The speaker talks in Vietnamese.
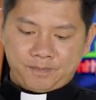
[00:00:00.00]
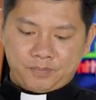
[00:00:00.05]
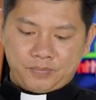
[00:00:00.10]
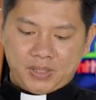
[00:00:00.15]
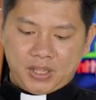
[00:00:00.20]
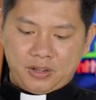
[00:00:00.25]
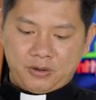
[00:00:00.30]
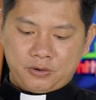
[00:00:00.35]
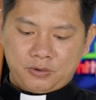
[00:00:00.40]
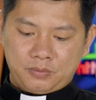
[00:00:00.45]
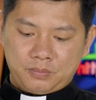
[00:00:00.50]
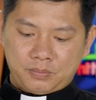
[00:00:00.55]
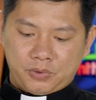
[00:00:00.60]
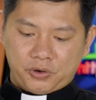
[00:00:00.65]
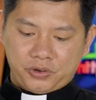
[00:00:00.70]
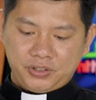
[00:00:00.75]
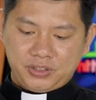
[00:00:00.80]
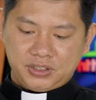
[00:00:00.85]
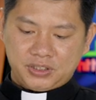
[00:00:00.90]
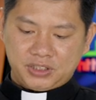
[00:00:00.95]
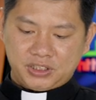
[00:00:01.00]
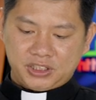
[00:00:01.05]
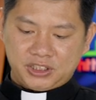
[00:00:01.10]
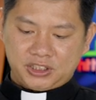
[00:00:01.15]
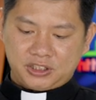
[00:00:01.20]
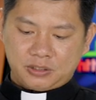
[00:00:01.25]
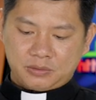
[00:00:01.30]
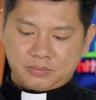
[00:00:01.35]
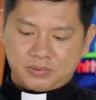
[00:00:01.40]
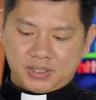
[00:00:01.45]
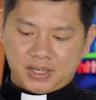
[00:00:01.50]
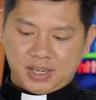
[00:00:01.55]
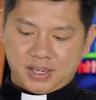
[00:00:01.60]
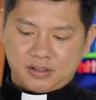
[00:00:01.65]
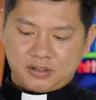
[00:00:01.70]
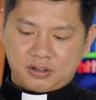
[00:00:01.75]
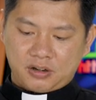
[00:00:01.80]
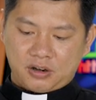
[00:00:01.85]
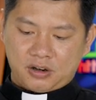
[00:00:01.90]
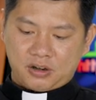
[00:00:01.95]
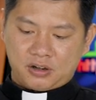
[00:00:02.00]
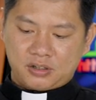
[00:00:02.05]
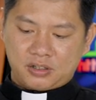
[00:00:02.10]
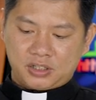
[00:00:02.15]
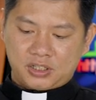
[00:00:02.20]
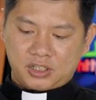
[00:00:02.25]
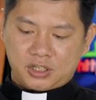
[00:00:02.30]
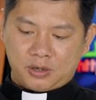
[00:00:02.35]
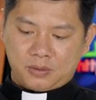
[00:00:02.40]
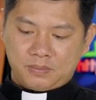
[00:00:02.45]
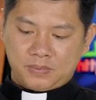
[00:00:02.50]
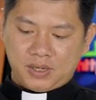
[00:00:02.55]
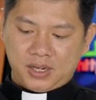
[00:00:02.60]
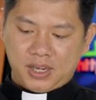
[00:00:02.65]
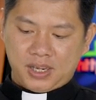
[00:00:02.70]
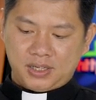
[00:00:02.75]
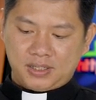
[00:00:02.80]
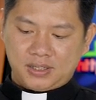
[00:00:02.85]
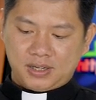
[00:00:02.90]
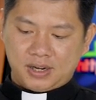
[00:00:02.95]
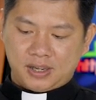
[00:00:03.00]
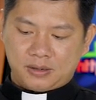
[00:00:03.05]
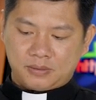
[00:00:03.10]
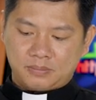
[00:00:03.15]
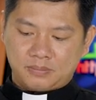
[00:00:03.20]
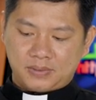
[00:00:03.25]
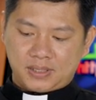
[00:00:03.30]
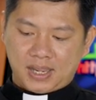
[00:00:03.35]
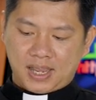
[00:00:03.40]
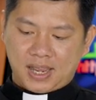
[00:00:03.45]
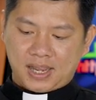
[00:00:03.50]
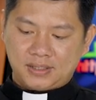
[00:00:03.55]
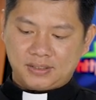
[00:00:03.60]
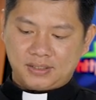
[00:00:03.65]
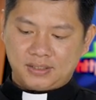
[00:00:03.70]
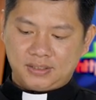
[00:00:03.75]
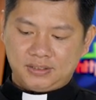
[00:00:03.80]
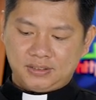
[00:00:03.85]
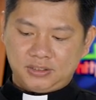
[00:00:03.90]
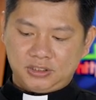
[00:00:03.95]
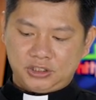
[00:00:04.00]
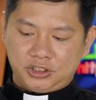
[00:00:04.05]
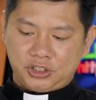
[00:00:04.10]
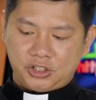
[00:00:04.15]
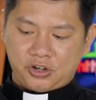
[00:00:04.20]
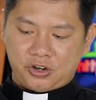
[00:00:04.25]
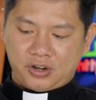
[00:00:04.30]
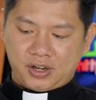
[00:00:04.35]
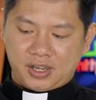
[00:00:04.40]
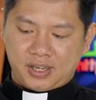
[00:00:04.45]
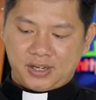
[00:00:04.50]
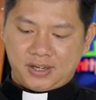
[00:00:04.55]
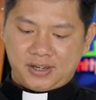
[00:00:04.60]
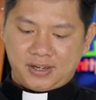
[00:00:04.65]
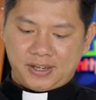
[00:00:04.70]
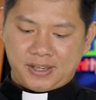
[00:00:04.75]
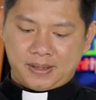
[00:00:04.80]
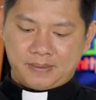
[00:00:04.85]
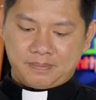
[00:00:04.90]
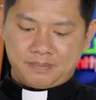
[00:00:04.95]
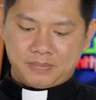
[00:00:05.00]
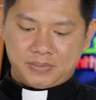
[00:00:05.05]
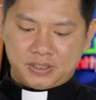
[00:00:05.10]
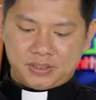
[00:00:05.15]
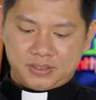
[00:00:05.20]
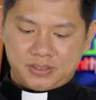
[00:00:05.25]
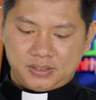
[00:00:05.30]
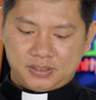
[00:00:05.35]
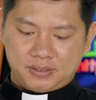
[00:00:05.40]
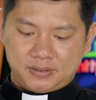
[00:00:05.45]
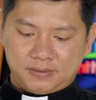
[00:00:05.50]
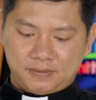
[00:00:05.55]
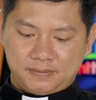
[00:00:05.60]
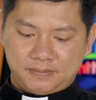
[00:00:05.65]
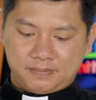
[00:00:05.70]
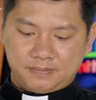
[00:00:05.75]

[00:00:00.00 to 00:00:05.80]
nếu mỗi người trong các con không hết lòng tha thứ cho anh em mình.